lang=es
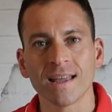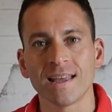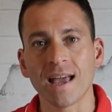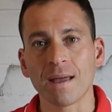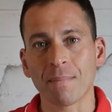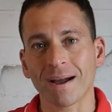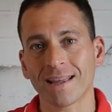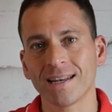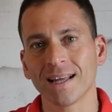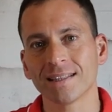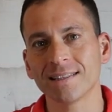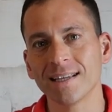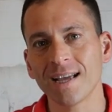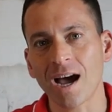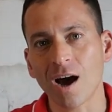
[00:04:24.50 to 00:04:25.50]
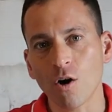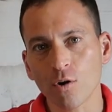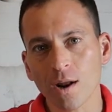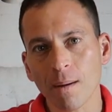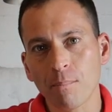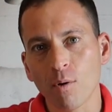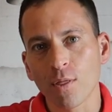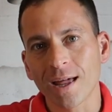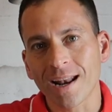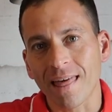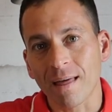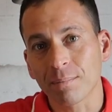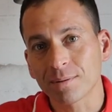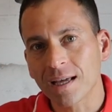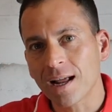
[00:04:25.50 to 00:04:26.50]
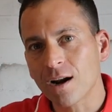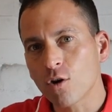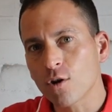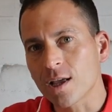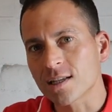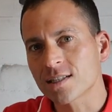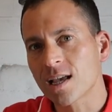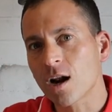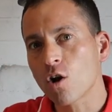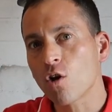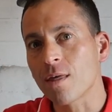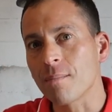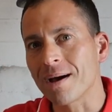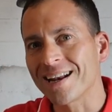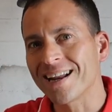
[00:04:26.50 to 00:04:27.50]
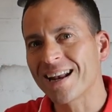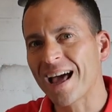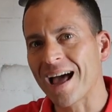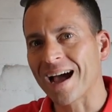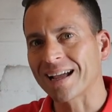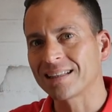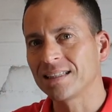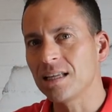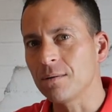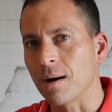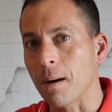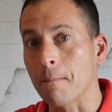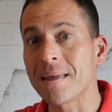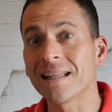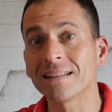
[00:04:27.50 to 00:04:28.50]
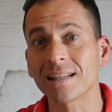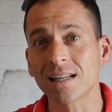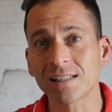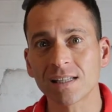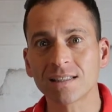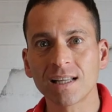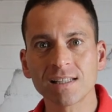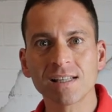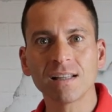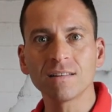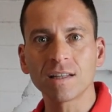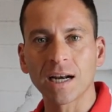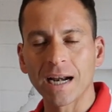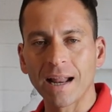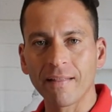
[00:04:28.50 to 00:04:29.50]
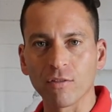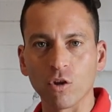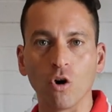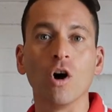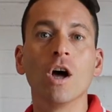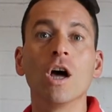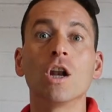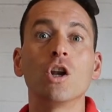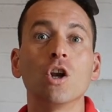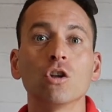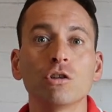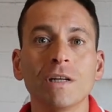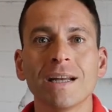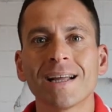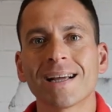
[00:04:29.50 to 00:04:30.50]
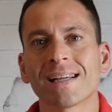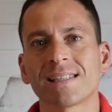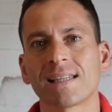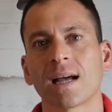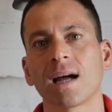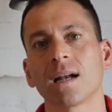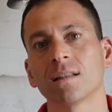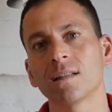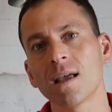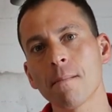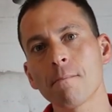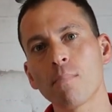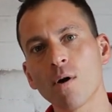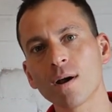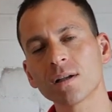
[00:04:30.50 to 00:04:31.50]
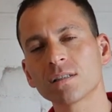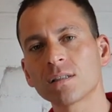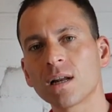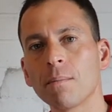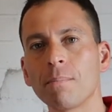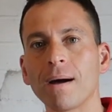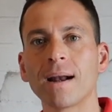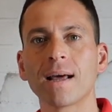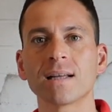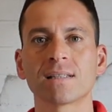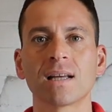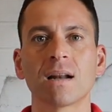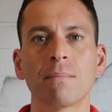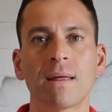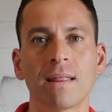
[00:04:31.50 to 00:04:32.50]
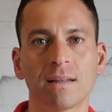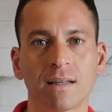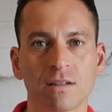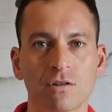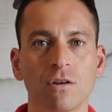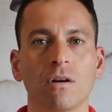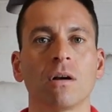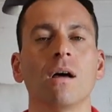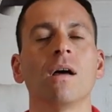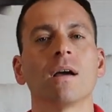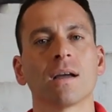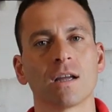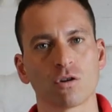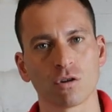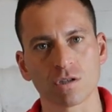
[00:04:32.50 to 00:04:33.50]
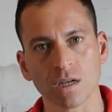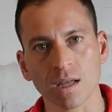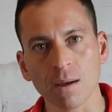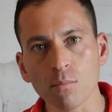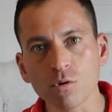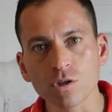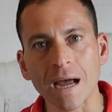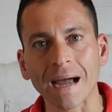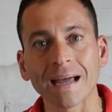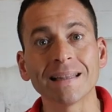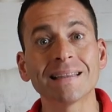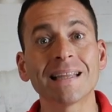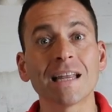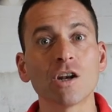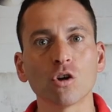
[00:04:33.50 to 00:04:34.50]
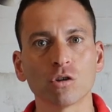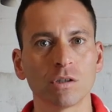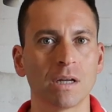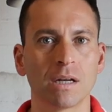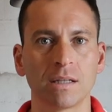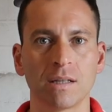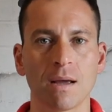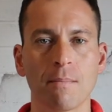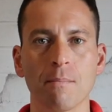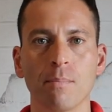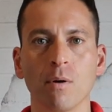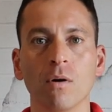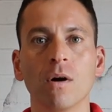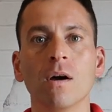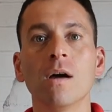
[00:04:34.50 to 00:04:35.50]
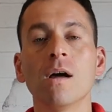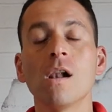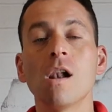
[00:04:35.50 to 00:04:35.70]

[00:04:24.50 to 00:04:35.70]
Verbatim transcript: Y imagínate ahora poder adaptarlo y hacerlo de manera activa. Mientras estás entrenando, no tienes que sacar tiempo extra para hacer meditación, que yo sé que mucha gente no tiene tiempo.